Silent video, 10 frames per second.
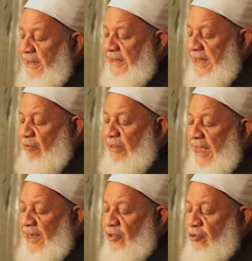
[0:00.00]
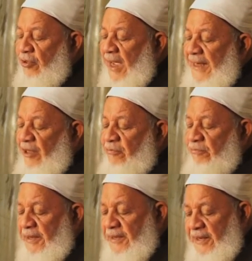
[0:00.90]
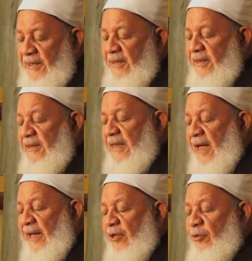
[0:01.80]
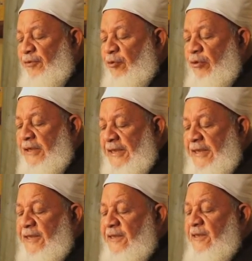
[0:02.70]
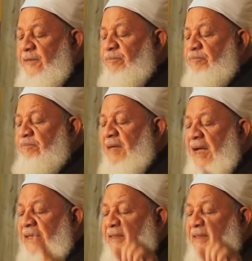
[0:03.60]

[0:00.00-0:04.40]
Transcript: لولا أن أشق على أمتي لخرجت في كل إيه ما